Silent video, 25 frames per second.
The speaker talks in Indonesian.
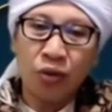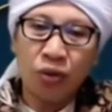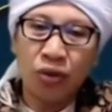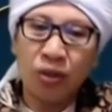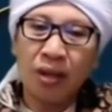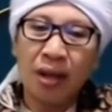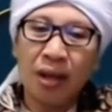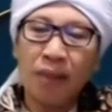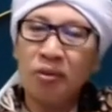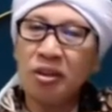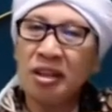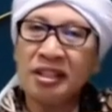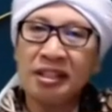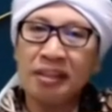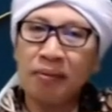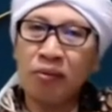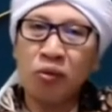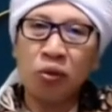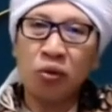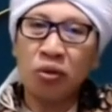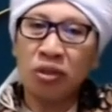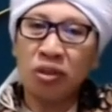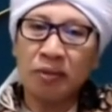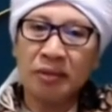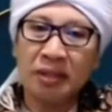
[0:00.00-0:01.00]
Dayus nggak
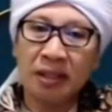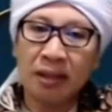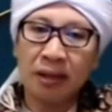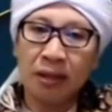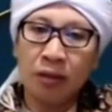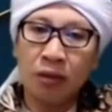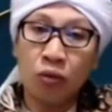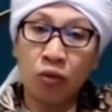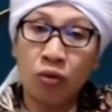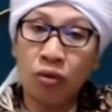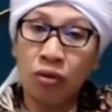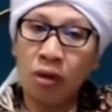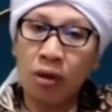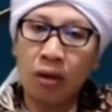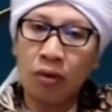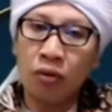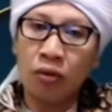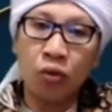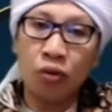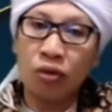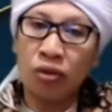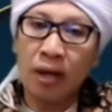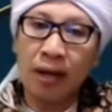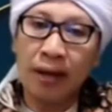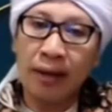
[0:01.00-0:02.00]
punya cemburu sama sekali
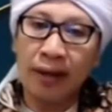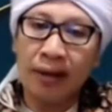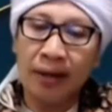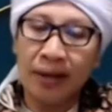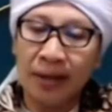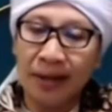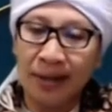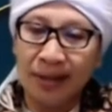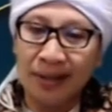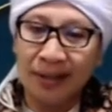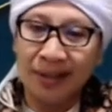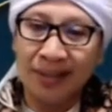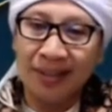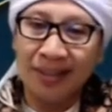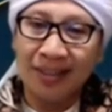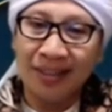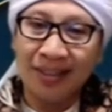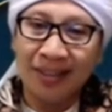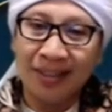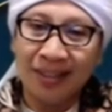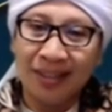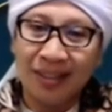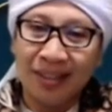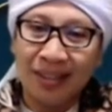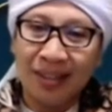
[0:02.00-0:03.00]
udah oh, dosa gede
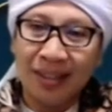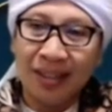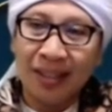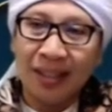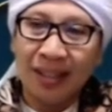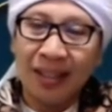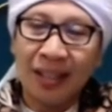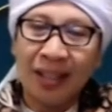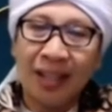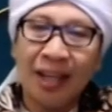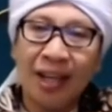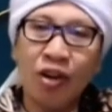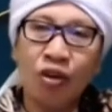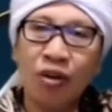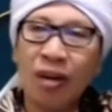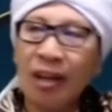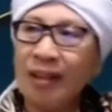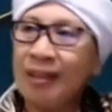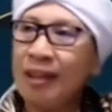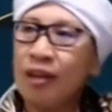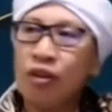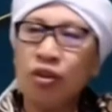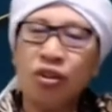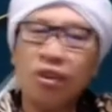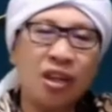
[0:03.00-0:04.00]
ini
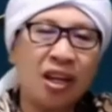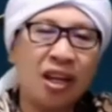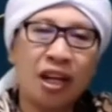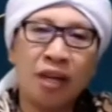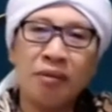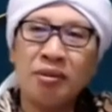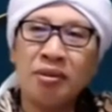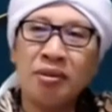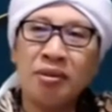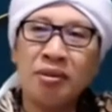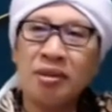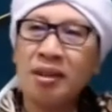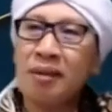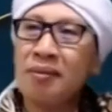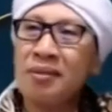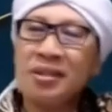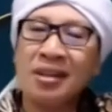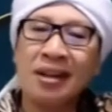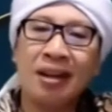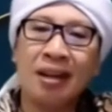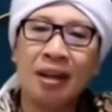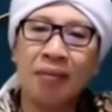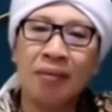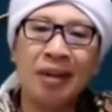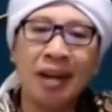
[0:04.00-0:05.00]
karena orang Dayus tidak akan bisa
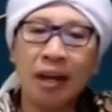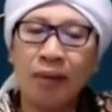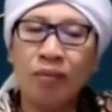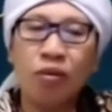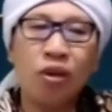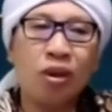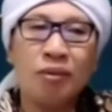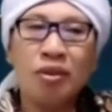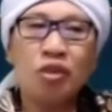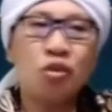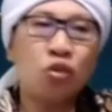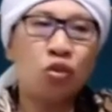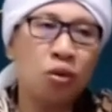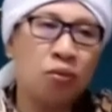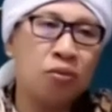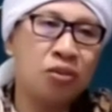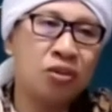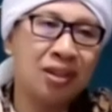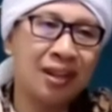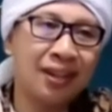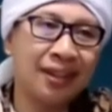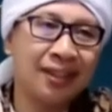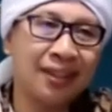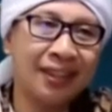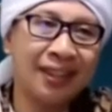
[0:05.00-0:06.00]
menjaga bahkan mungkin
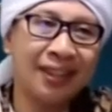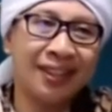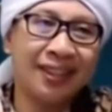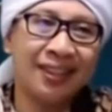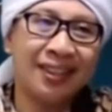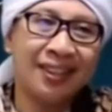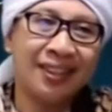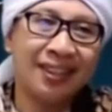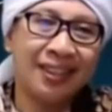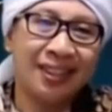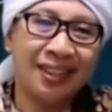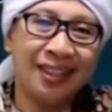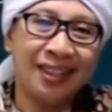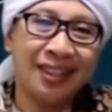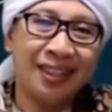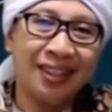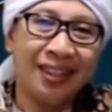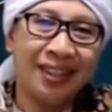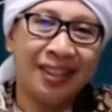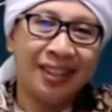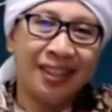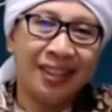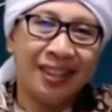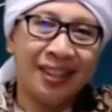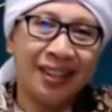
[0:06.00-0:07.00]
menjerumuskannya
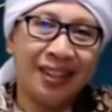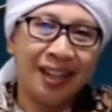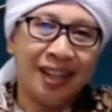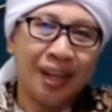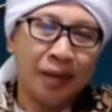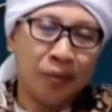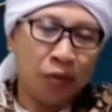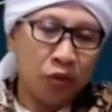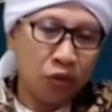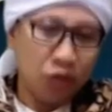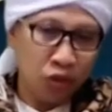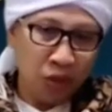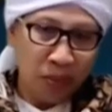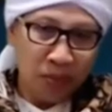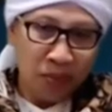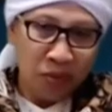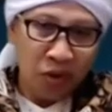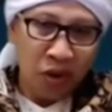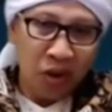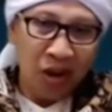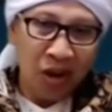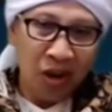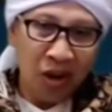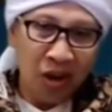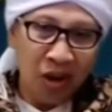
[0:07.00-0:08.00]
apa
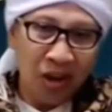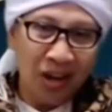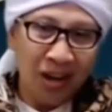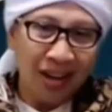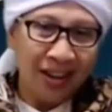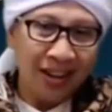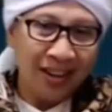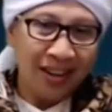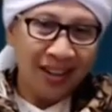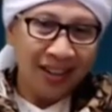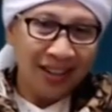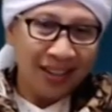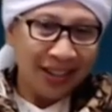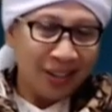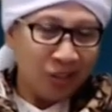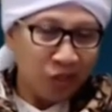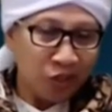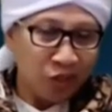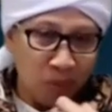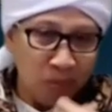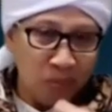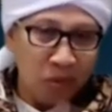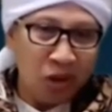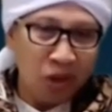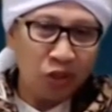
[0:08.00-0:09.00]
sombong
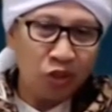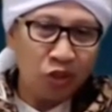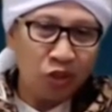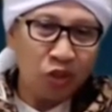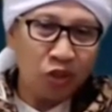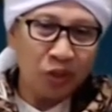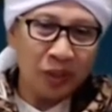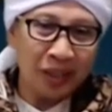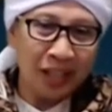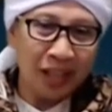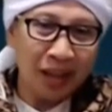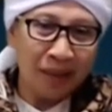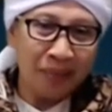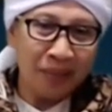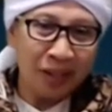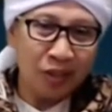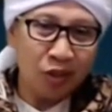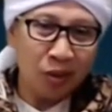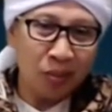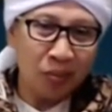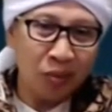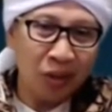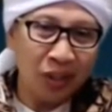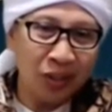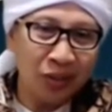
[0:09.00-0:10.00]
sombong itu seperti apa
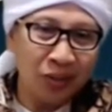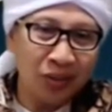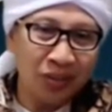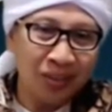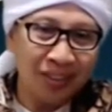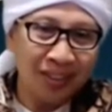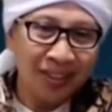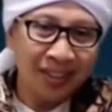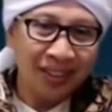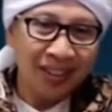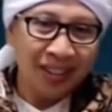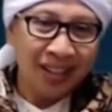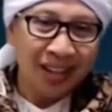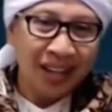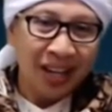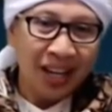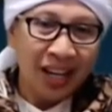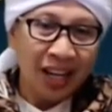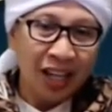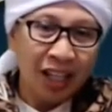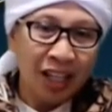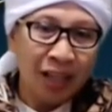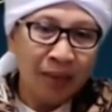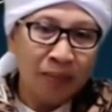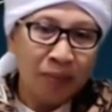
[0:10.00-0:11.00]
sombong itu
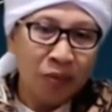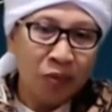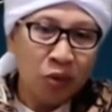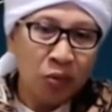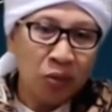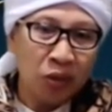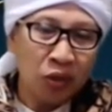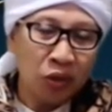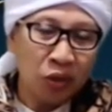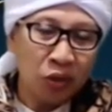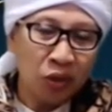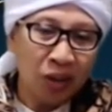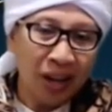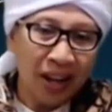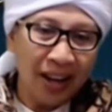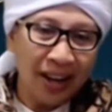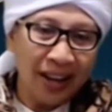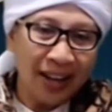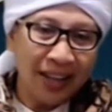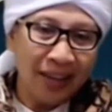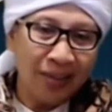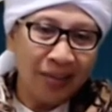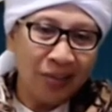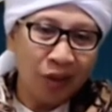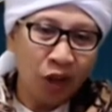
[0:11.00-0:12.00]
al-kibru batarul
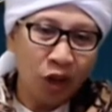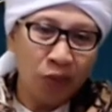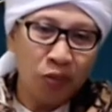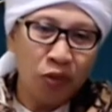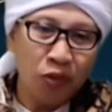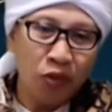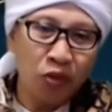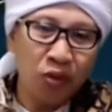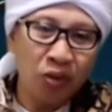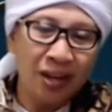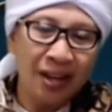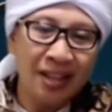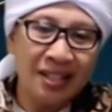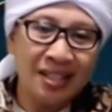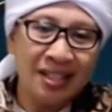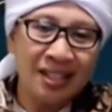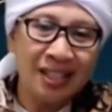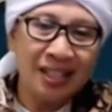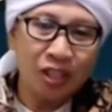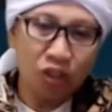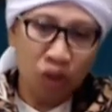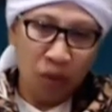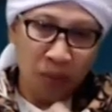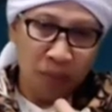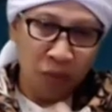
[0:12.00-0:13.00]
haqqi wa
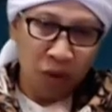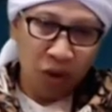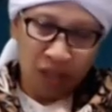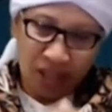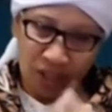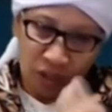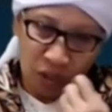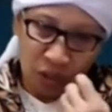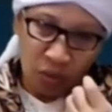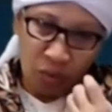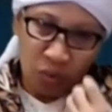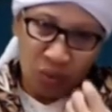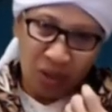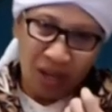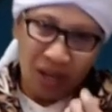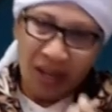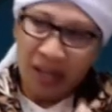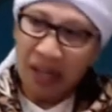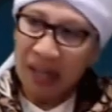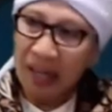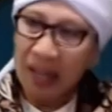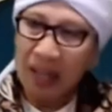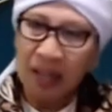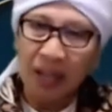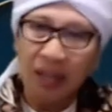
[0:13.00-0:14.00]
sombong yang
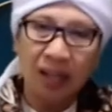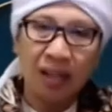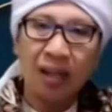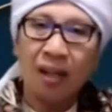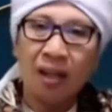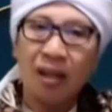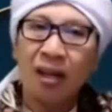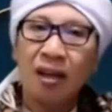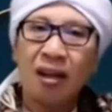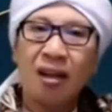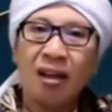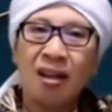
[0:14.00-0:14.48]
sesungguhnya adalah